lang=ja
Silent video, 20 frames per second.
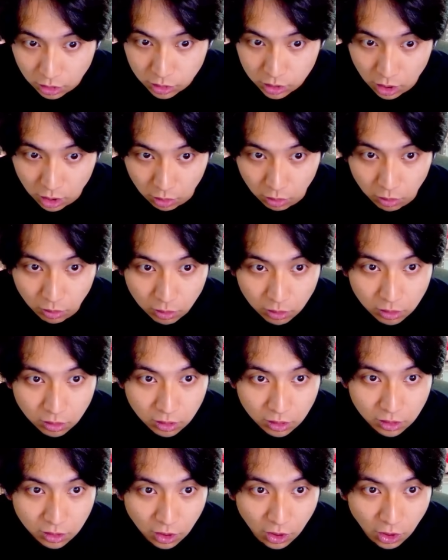え、そうやろ
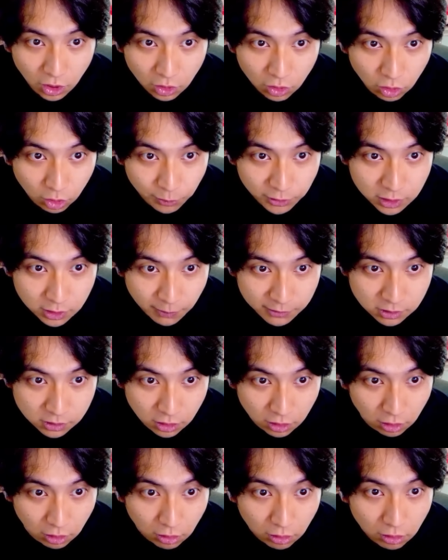え、なんかめっちゃバズっ
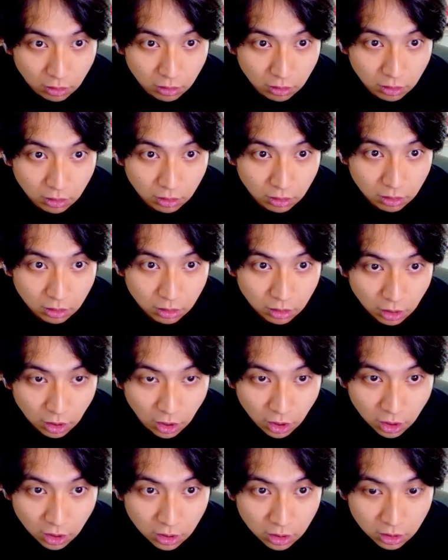てるやん。
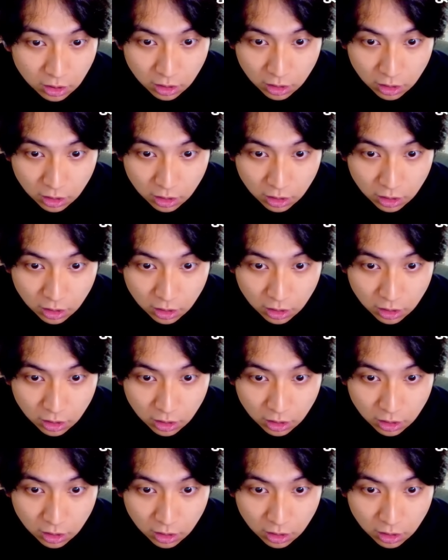え